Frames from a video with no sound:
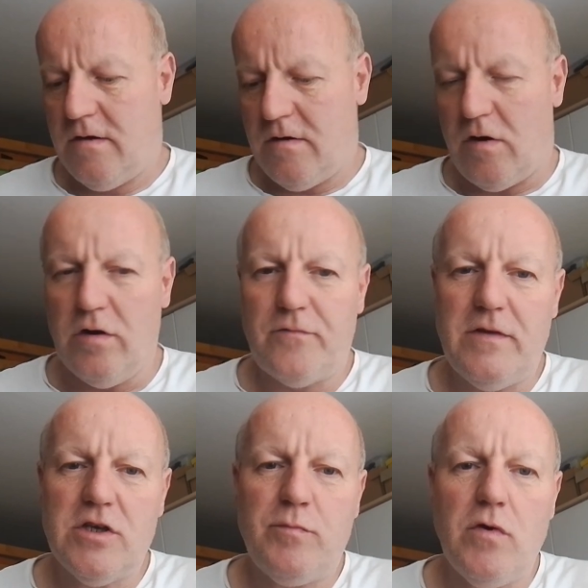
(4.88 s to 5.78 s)
Heute will
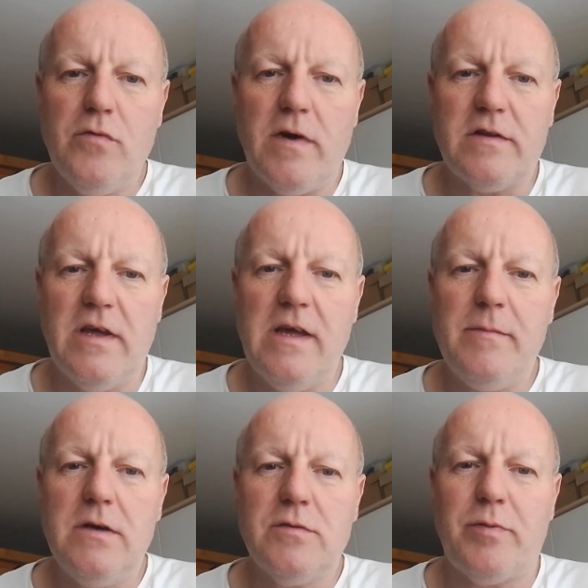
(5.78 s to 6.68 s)
ich mal über ein
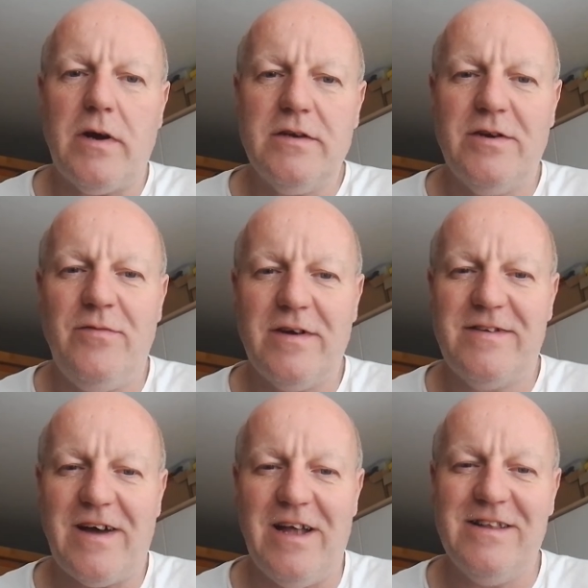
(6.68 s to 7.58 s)
Thema sprechen,
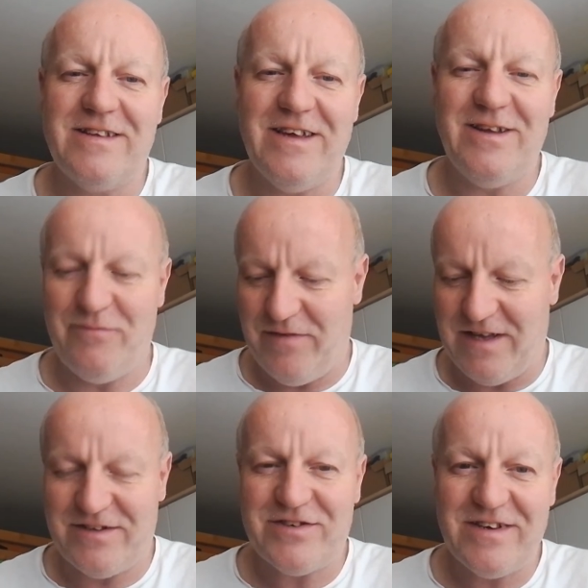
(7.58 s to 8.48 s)
was
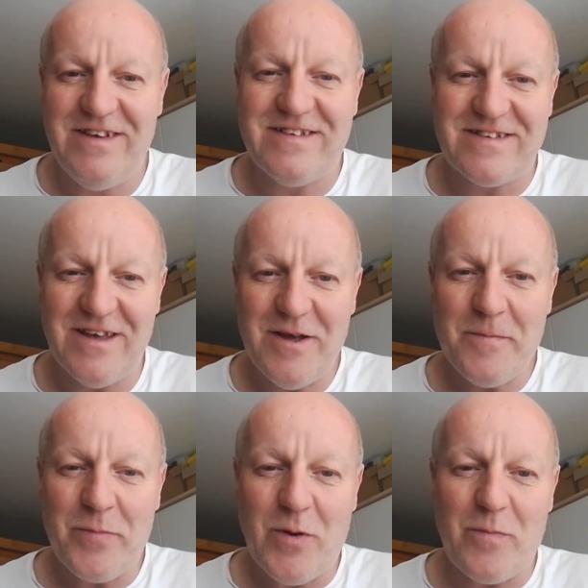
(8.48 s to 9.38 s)
allgegenwärtig ist,
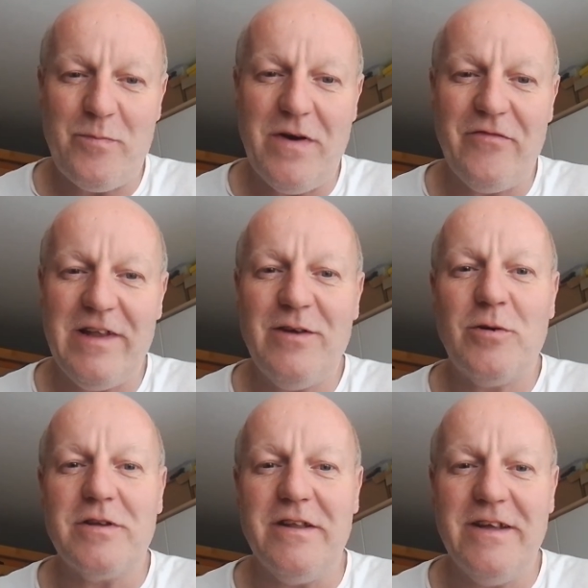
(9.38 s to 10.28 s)
ob man will
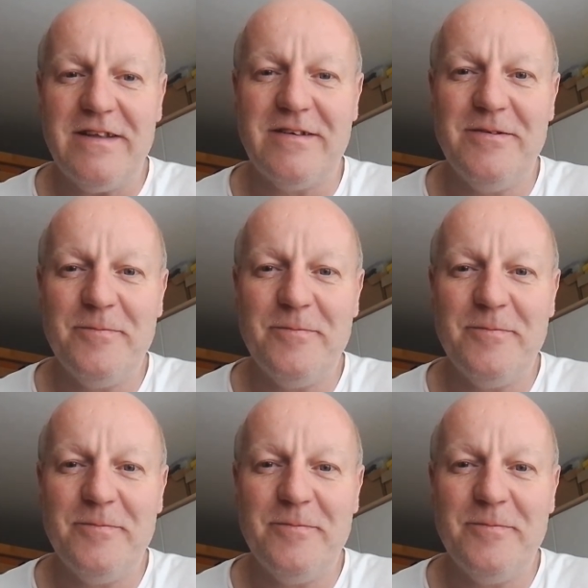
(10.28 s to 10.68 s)
oder nicht.